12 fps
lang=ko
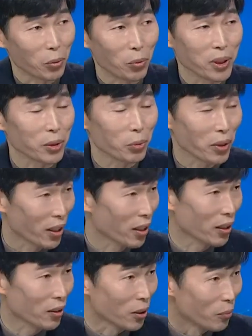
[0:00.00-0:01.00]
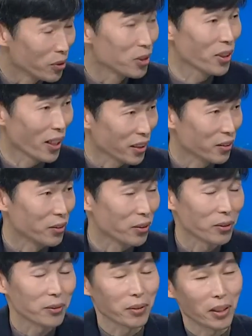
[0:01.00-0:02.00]
공식 통계가 없는
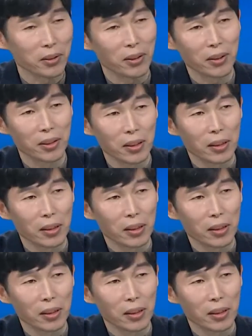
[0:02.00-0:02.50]
상황이거든요. 그래서